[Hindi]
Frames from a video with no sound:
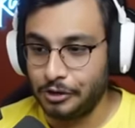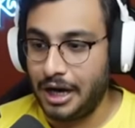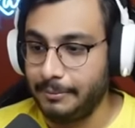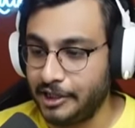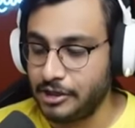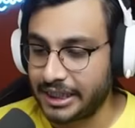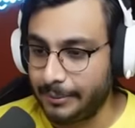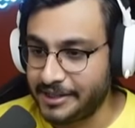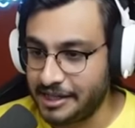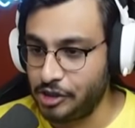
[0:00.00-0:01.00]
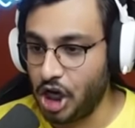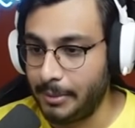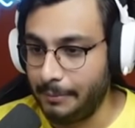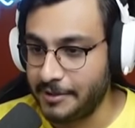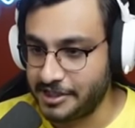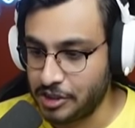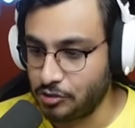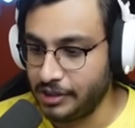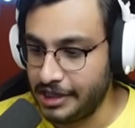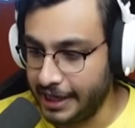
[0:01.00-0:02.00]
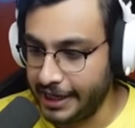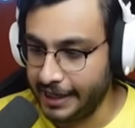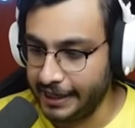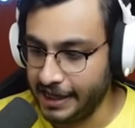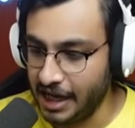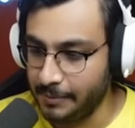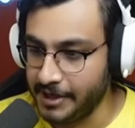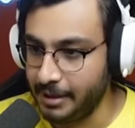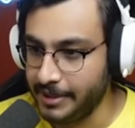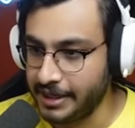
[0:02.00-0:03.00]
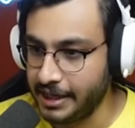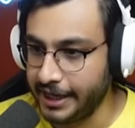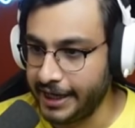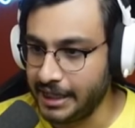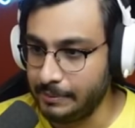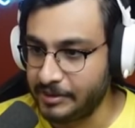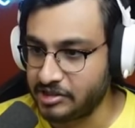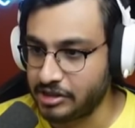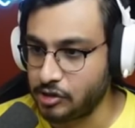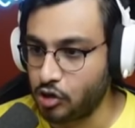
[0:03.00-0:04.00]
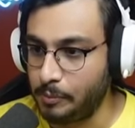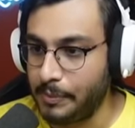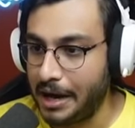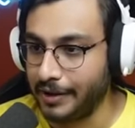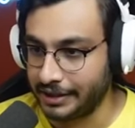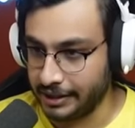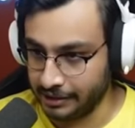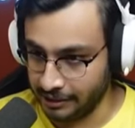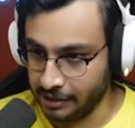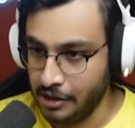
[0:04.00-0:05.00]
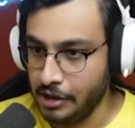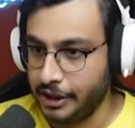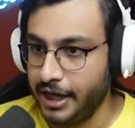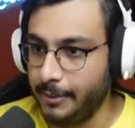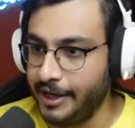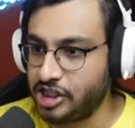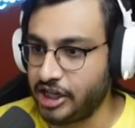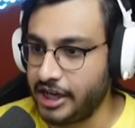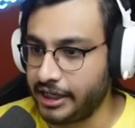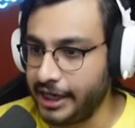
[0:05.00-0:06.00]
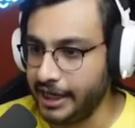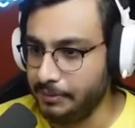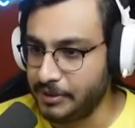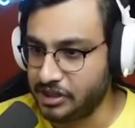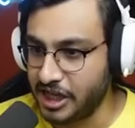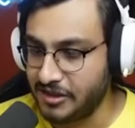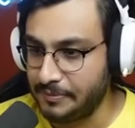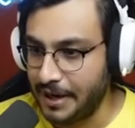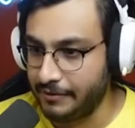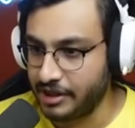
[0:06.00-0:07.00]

हमने जो इनके पीछे नॉर्मल पिस्टन को लगाए हैं अभी हमें ना इन पिस्टन को पावर करते हैं कि हमें चाहिए कि इन पिस्टन से पावर